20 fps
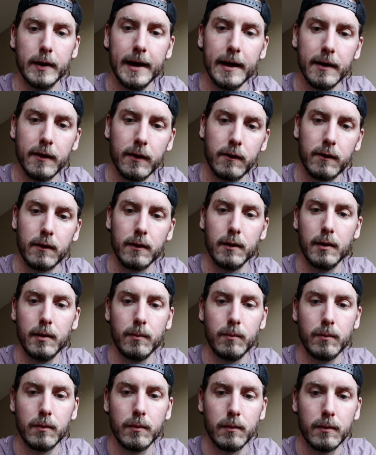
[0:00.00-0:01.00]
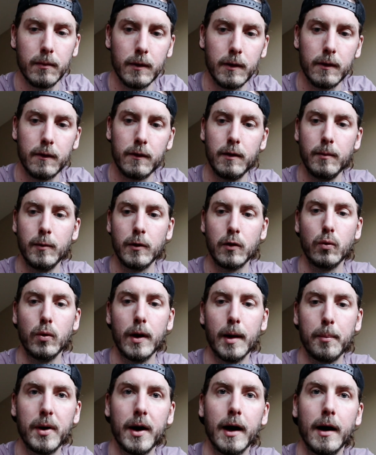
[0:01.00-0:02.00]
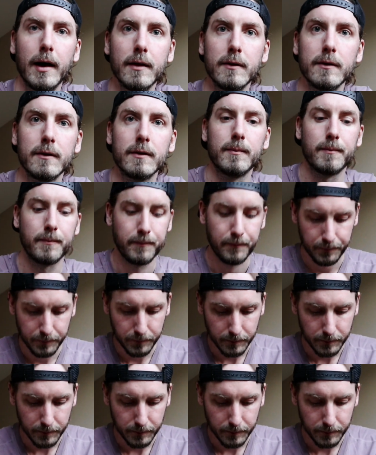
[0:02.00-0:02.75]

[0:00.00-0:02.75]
Also echt ähm, ziemlich guter Preis.